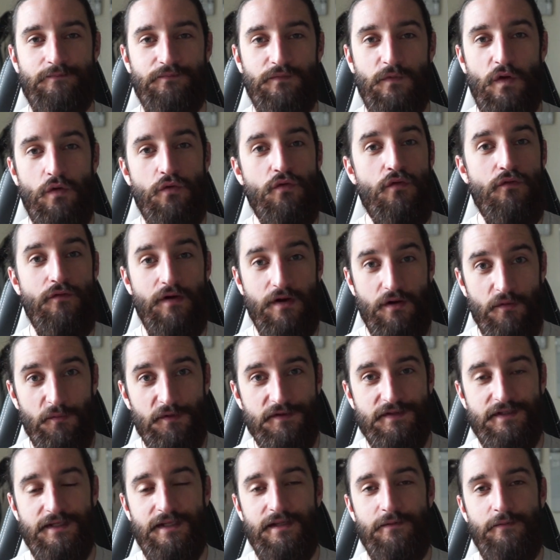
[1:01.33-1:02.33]
Donc on va
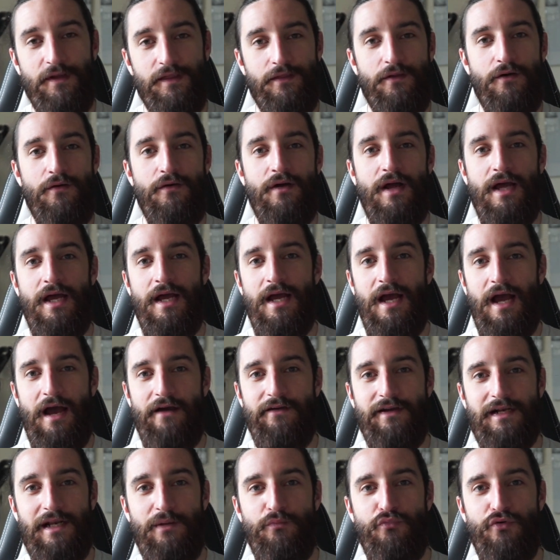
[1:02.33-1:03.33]
commencer dès maintenant
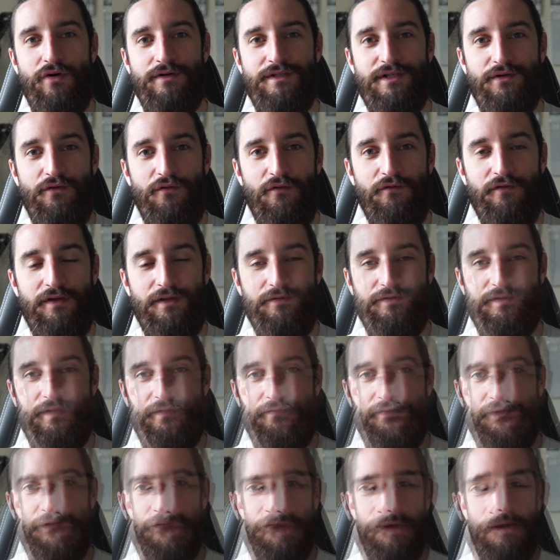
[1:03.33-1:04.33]
avec les points que j'ai relevés dans
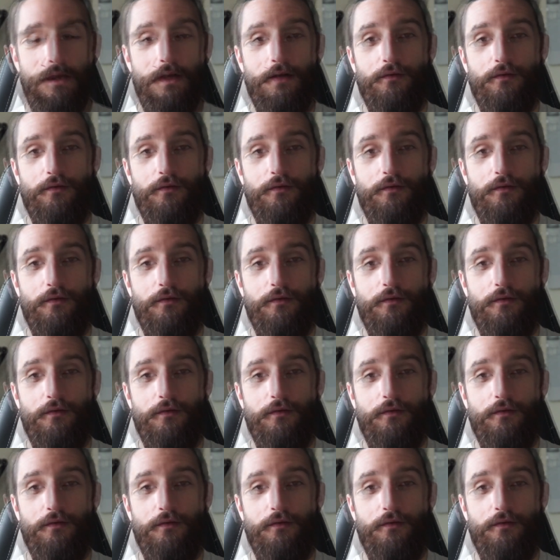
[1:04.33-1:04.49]
cette vidéo.